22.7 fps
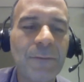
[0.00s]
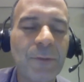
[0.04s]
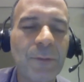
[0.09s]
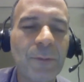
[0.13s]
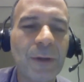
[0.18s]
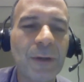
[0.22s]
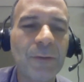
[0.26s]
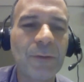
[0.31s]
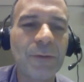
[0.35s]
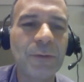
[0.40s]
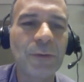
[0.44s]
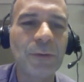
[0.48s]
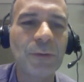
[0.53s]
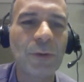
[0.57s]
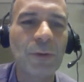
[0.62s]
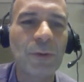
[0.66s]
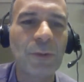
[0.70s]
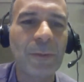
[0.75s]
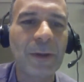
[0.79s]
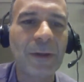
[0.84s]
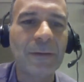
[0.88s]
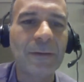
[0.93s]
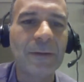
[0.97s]
filmando o teu
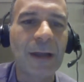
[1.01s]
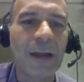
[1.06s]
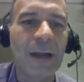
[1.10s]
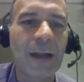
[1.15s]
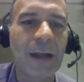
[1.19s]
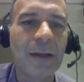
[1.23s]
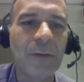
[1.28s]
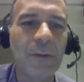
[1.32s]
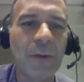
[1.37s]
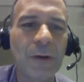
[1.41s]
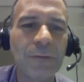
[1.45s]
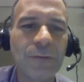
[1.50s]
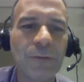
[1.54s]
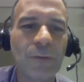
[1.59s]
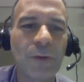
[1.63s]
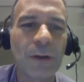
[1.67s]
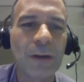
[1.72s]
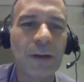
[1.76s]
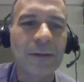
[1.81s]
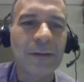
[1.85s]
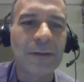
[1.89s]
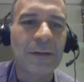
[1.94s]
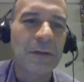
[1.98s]
documentário,
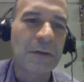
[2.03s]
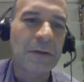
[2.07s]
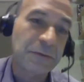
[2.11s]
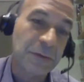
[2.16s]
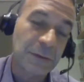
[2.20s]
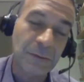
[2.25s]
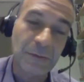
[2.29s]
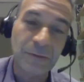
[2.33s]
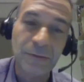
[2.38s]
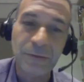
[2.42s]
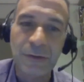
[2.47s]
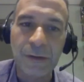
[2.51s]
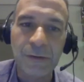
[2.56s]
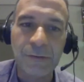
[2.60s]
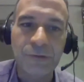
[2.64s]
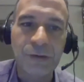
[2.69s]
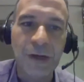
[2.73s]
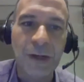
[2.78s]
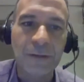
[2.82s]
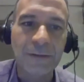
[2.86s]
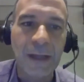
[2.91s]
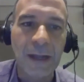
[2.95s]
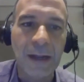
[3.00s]
coletando, acho que, acho que
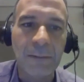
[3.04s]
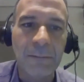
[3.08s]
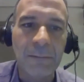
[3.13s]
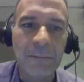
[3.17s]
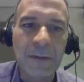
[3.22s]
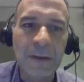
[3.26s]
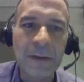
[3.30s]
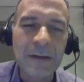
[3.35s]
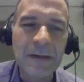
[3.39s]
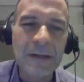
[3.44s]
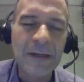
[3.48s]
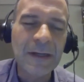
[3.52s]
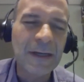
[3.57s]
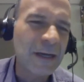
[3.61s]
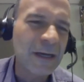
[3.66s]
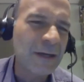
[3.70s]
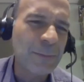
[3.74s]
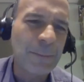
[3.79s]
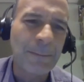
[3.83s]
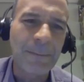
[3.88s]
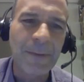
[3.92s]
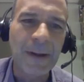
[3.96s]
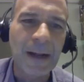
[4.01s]
já está em
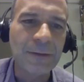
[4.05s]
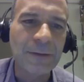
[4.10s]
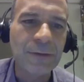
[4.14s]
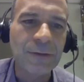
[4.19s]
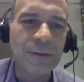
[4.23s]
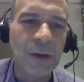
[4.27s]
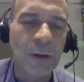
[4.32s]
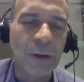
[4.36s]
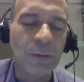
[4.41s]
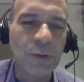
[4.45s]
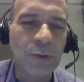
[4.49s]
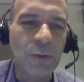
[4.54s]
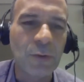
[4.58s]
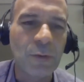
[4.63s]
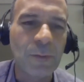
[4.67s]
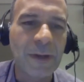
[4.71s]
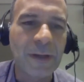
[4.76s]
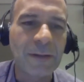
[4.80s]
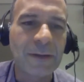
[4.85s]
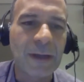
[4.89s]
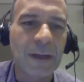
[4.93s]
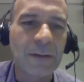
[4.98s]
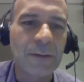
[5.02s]
grande parte já o
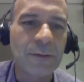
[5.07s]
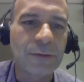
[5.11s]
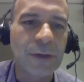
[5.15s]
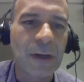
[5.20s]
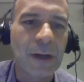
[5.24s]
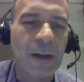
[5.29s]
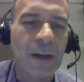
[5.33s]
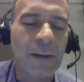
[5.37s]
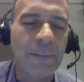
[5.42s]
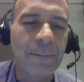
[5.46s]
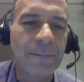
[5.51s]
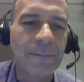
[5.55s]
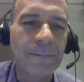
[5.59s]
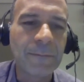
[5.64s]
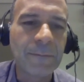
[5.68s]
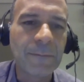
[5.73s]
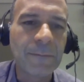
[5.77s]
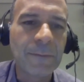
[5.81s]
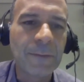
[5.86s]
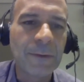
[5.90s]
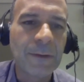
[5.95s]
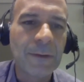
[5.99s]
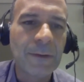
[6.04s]
documentário já
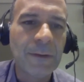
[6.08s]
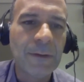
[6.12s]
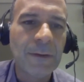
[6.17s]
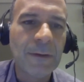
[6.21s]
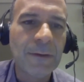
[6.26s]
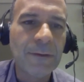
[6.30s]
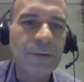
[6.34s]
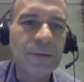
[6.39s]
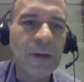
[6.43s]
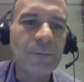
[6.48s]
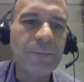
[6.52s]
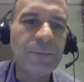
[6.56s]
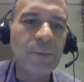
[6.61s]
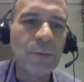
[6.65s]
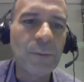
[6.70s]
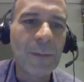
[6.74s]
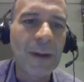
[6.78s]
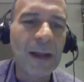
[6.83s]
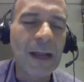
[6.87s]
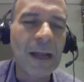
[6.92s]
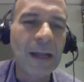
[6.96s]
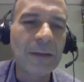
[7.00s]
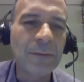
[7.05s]
já
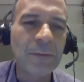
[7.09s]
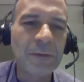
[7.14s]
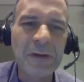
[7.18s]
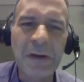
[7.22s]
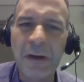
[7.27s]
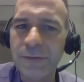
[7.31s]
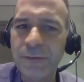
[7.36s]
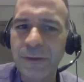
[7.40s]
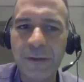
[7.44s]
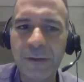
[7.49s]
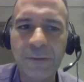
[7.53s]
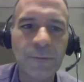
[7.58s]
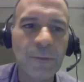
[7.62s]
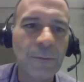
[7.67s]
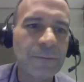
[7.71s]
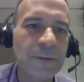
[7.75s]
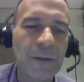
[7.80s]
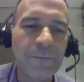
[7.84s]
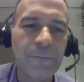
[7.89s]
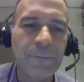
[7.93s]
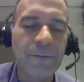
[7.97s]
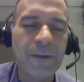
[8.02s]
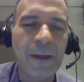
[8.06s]
filmado, né? acho que eles vão,
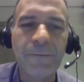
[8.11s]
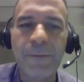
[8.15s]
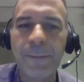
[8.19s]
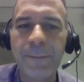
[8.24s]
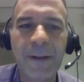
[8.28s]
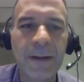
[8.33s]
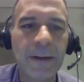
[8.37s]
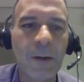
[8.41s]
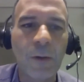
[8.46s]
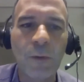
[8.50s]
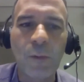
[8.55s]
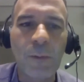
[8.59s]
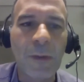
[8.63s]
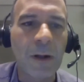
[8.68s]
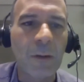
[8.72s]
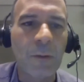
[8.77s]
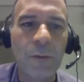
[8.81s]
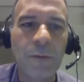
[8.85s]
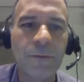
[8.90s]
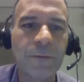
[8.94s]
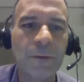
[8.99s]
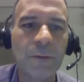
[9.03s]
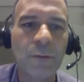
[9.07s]
devem pegar alguma
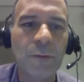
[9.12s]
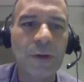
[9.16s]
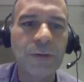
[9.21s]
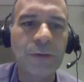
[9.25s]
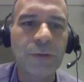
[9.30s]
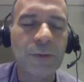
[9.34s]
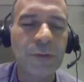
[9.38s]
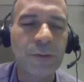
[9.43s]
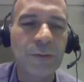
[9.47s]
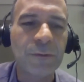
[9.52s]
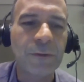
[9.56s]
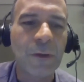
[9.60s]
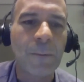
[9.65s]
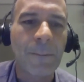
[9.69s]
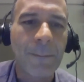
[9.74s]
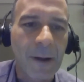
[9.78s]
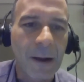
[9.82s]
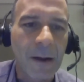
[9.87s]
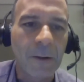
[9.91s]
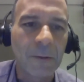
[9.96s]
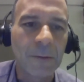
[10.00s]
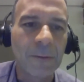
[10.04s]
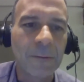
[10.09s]
coisa no eixo Rio-São
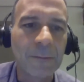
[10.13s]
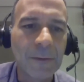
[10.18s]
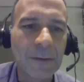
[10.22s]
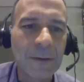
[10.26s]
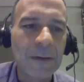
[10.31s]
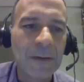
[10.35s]
Paulo.